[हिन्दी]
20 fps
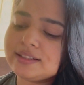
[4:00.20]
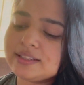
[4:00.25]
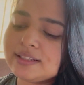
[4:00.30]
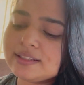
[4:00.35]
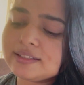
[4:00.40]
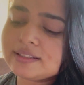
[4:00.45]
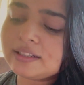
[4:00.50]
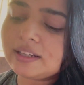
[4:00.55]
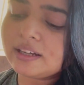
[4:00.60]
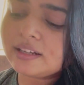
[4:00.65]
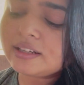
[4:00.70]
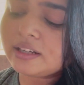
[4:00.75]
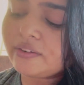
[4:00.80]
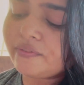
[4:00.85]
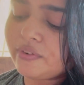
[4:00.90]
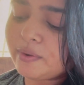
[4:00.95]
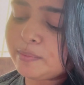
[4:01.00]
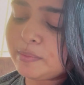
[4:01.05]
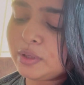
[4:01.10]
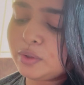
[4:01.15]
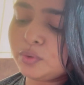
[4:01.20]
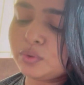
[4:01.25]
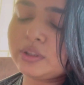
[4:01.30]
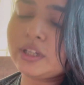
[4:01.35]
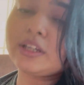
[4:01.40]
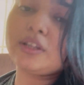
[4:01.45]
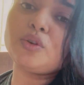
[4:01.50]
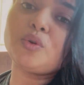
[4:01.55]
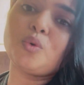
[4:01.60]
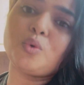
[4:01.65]
चीज़ कंफर्म नहीं होता
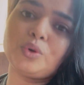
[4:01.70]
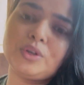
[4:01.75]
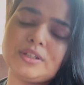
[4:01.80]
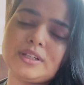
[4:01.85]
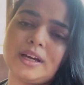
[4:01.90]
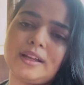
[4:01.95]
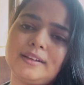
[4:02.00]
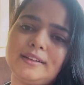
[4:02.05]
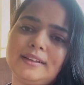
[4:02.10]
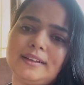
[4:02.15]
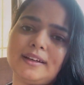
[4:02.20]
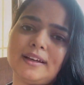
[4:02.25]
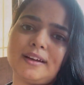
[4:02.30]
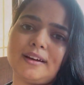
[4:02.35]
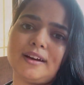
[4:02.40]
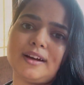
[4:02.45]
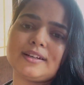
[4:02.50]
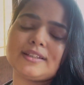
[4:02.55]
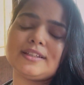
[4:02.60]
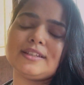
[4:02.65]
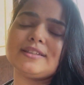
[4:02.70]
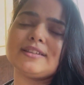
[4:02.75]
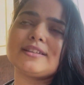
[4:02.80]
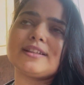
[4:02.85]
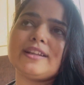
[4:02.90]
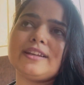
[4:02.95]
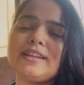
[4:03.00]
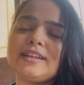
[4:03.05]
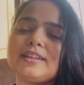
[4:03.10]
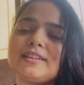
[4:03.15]
है कि हो ही जानी है हर चीज़
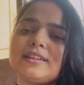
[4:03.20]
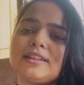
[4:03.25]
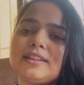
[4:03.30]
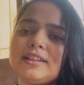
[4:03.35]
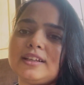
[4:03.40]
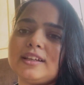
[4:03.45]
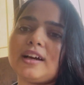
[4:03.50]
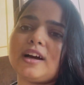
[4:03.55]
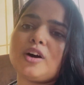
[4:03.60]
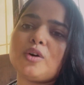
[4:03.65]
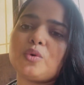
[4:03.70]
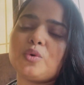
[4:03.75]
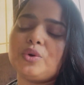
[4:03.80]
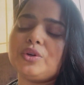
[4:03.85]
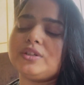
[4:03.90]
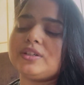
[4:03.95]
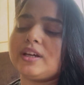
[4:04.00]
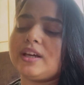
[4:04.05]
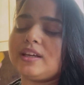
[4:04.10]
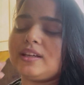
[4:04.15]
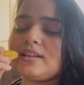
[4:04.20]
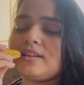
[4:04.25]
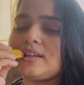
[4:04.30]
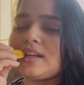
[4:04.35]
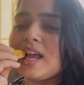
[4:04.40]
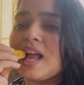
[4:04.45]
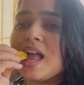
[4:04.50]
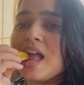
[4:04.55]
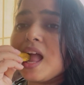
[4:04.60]
इसलिए नहीं की जाती कि हाँ हो ही जाएगी